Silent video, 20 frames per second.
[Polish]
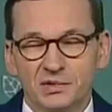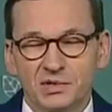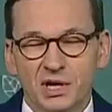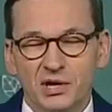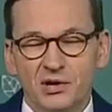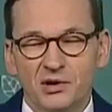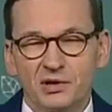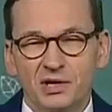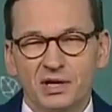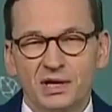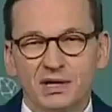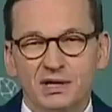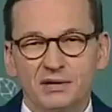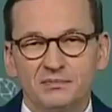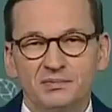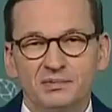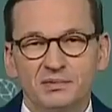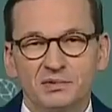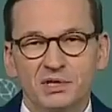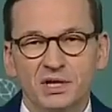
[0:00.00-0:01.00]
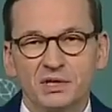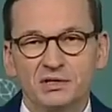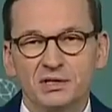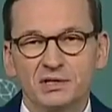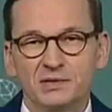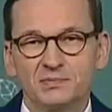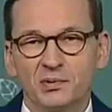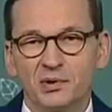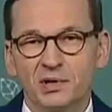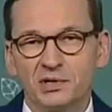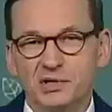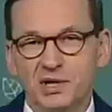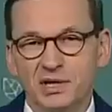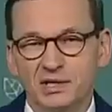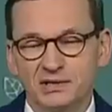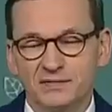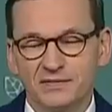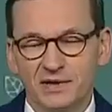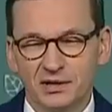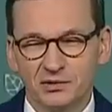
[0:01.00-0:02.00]
szerokie rzesze
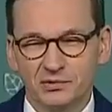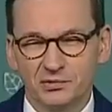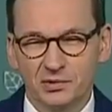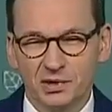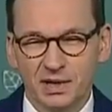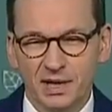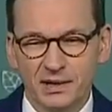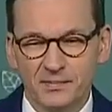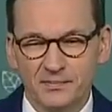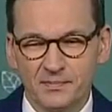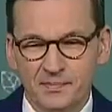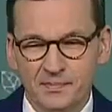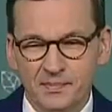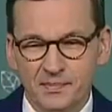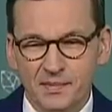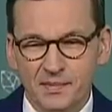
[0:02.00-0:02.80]
społeczeństwa, które